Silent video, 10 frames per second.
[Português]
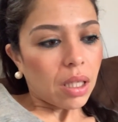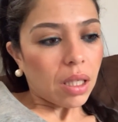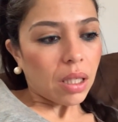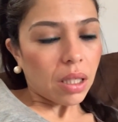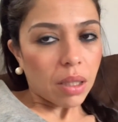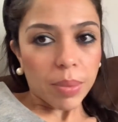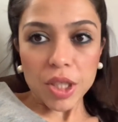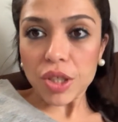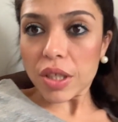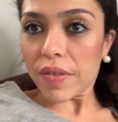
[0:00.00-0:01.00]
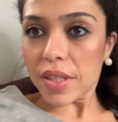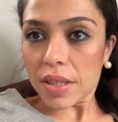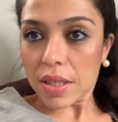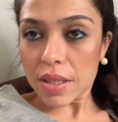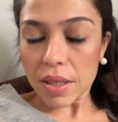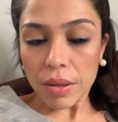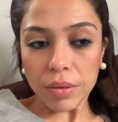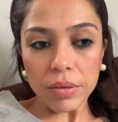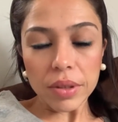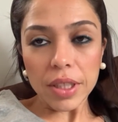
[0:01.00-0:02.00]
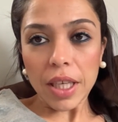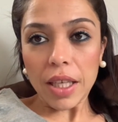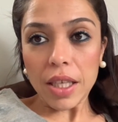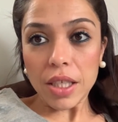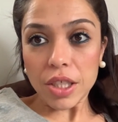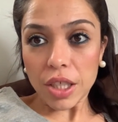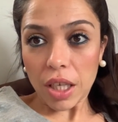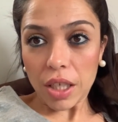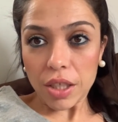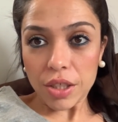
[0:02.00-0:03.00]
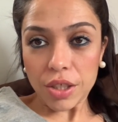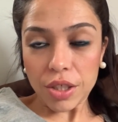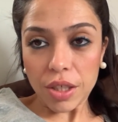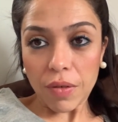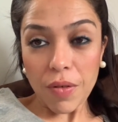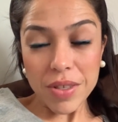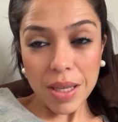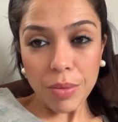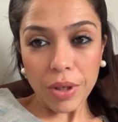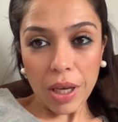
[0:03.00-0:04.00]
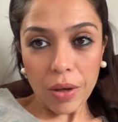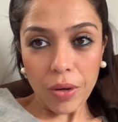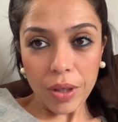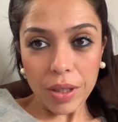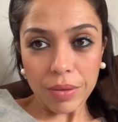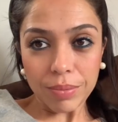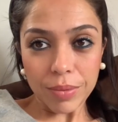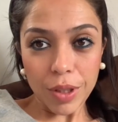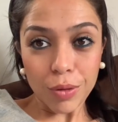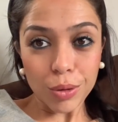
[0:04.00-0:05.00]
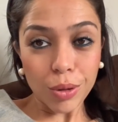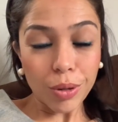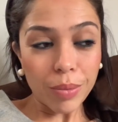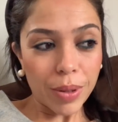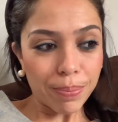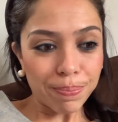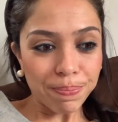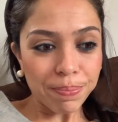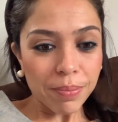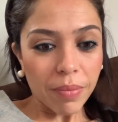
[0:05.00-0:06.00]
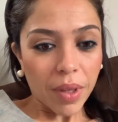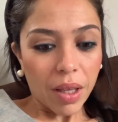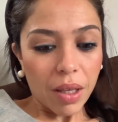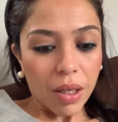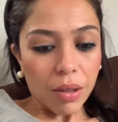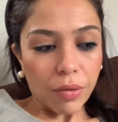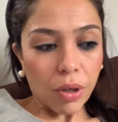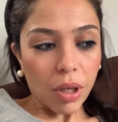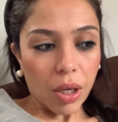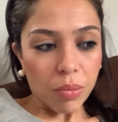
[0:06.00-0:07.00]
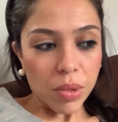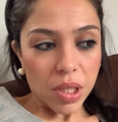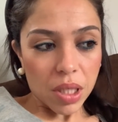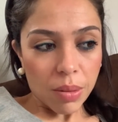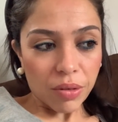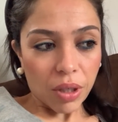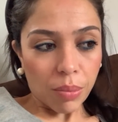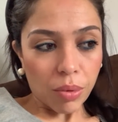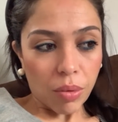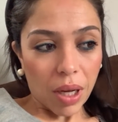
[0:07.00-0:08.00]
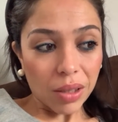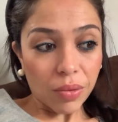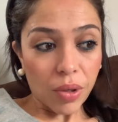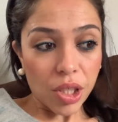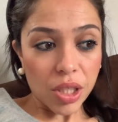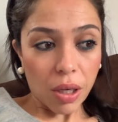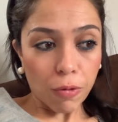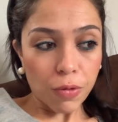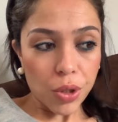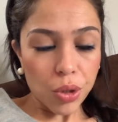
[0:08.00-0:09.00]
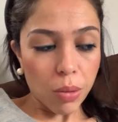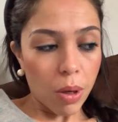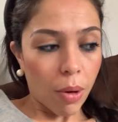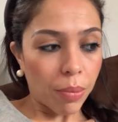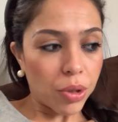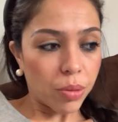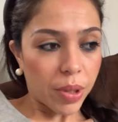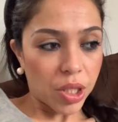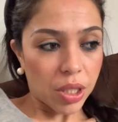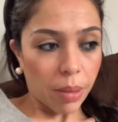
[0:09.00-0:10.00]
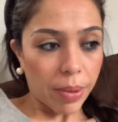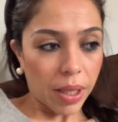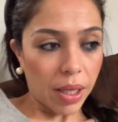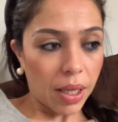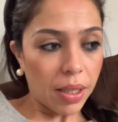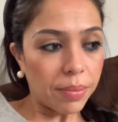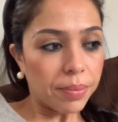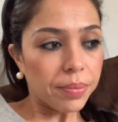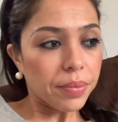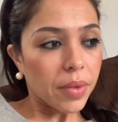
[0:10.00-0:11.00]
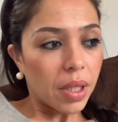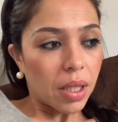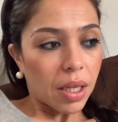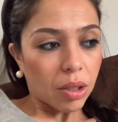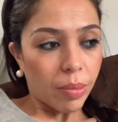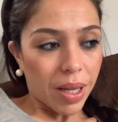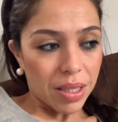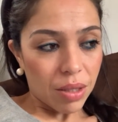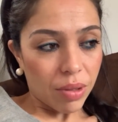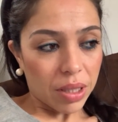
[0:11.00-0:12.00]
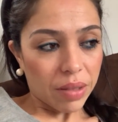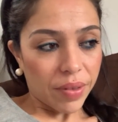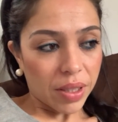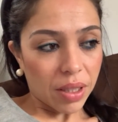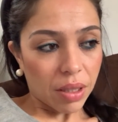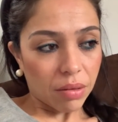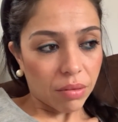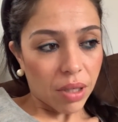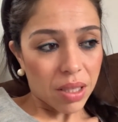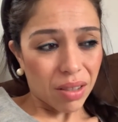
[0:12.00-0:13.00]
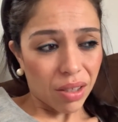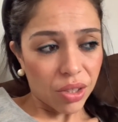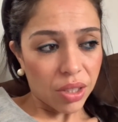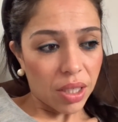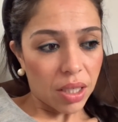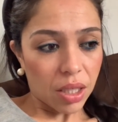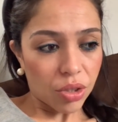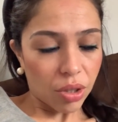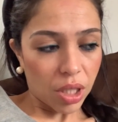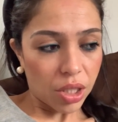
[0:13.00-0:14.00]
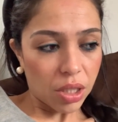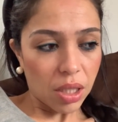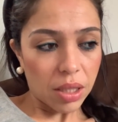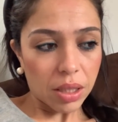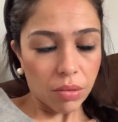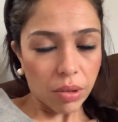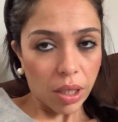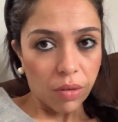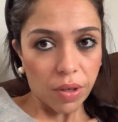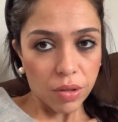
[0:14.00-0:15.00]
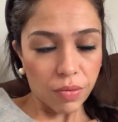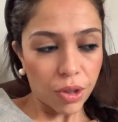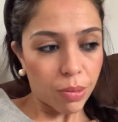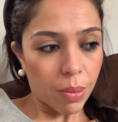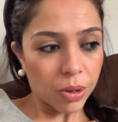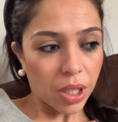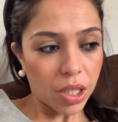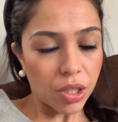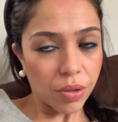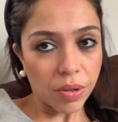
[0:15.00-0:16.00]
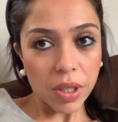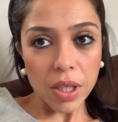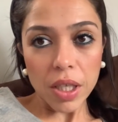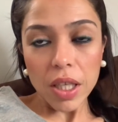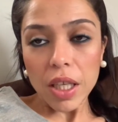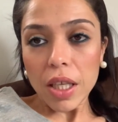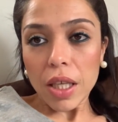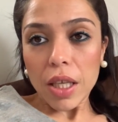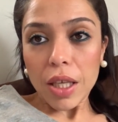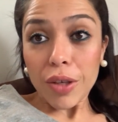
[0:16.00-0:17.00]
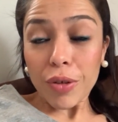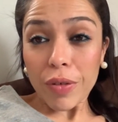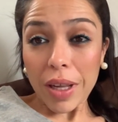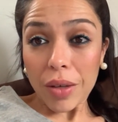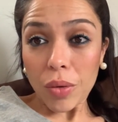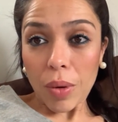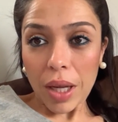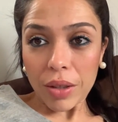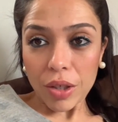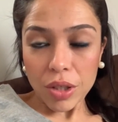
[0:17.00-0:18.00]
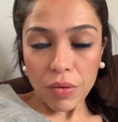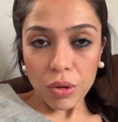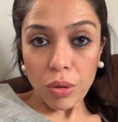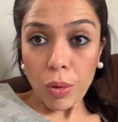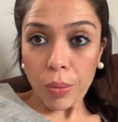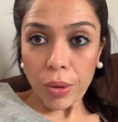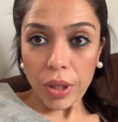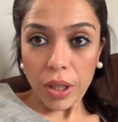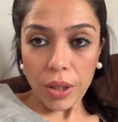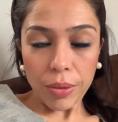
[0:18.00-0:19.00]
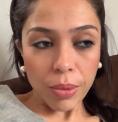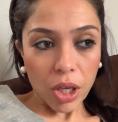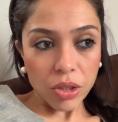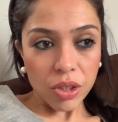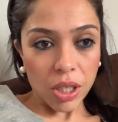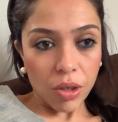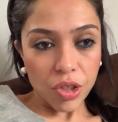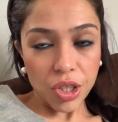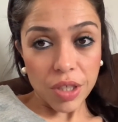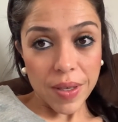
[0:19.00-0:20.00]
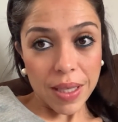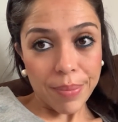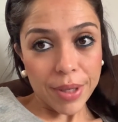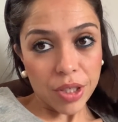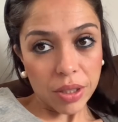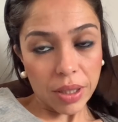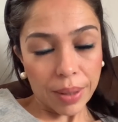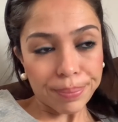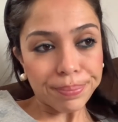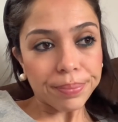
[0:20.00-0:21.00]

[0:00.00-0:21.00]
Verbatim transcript: E pra gente já fazer inscrição. E, gente, eu vou fazer, sabe o que é agora? Eu vou dormir. Vou colocar um pijama, vou lá pro quarto, vou editar um vídeo que meu irmão pediu editar pra ele lá do Brasil, que ele tá vendendo o restaurante dele, a lanchonete dele, então quer que eu faça um vídeo bem montadinho. E vou ficar lá no quarto, acho que eu vou dormir um pouquinho, porque acho que hoje à noite a gente vai sair pra jantar.